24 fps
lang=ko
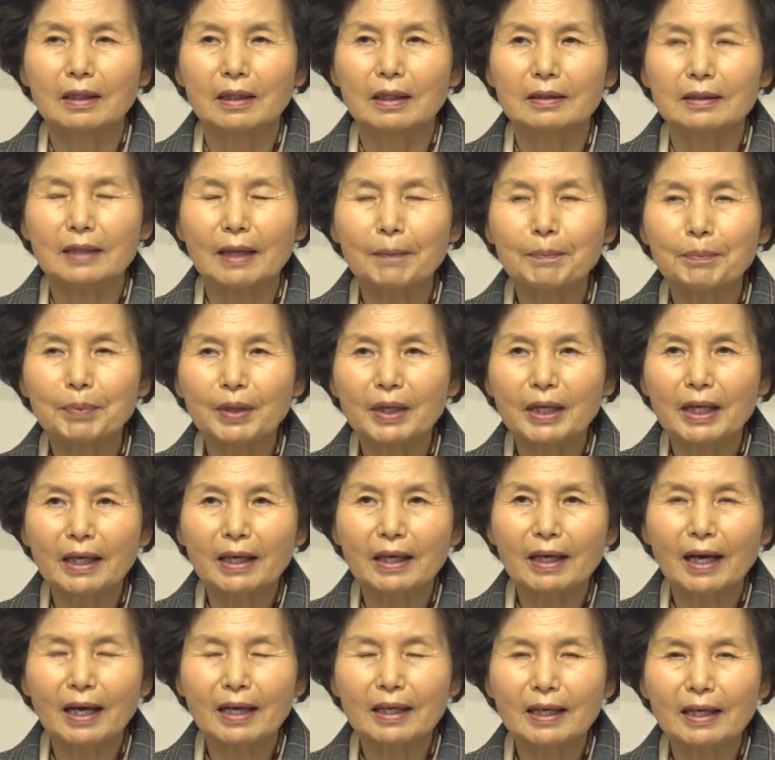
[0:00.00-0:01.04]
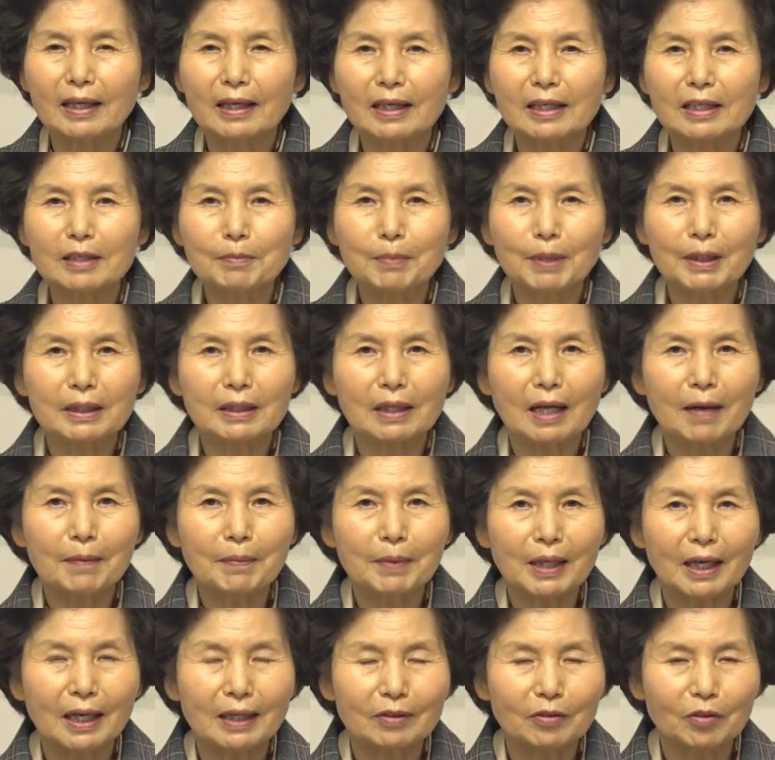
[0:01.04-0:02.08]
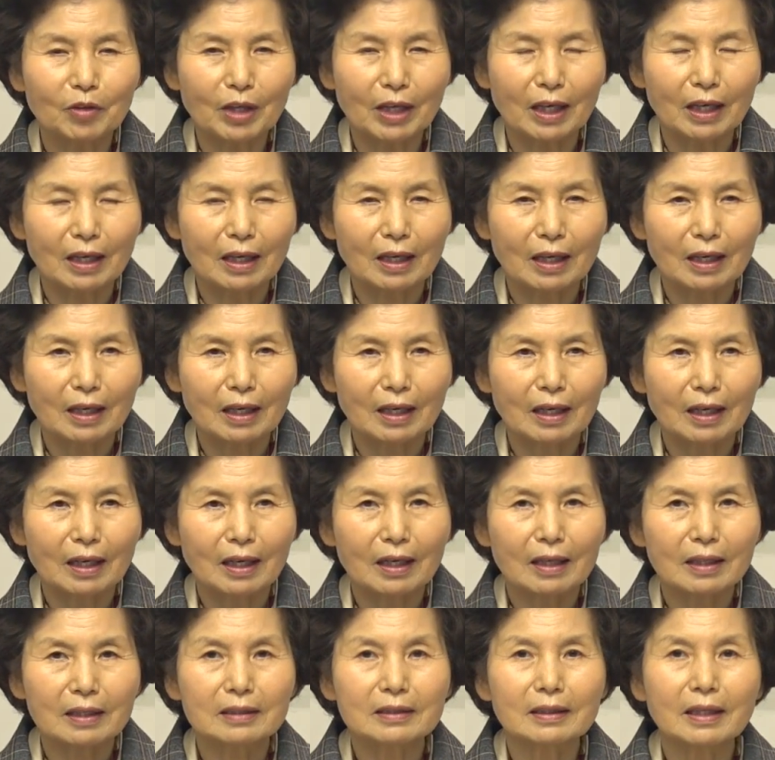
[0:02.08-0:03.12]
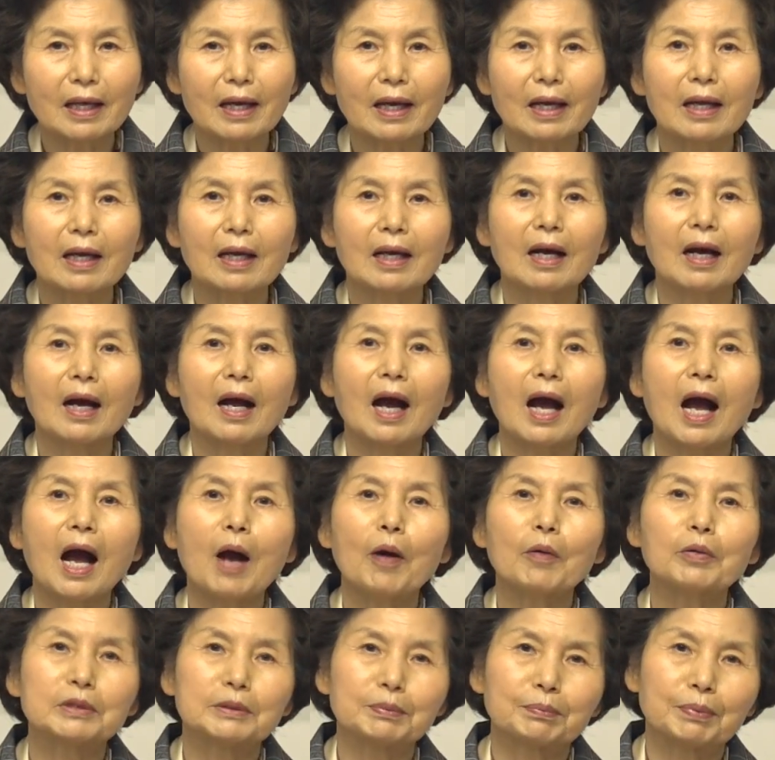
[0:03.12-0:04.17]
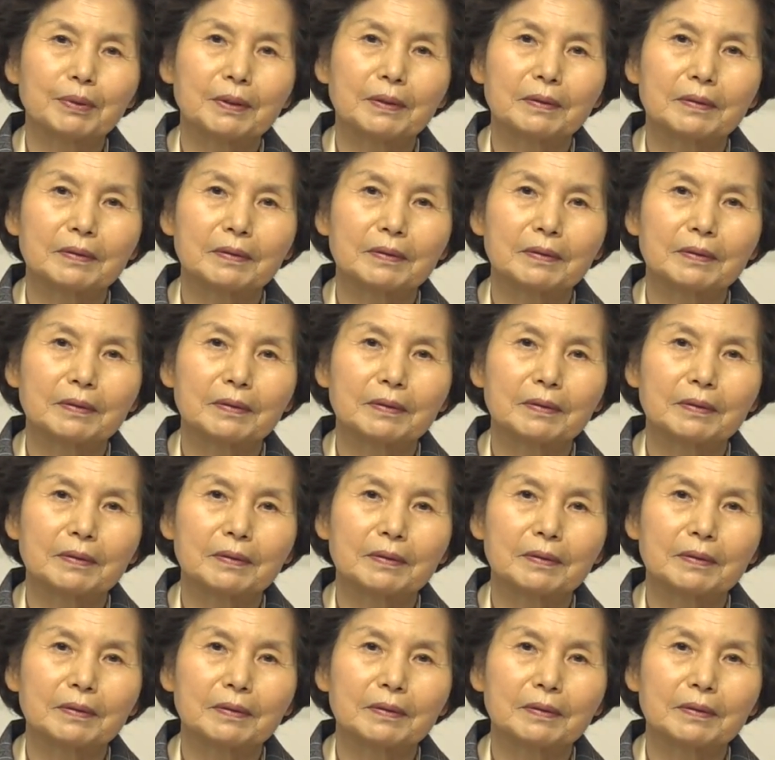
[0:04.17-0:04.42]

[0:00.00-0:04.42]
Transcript: 남편에게 아내에게 이말을 하면 안 돼. 근데 하고 싶어.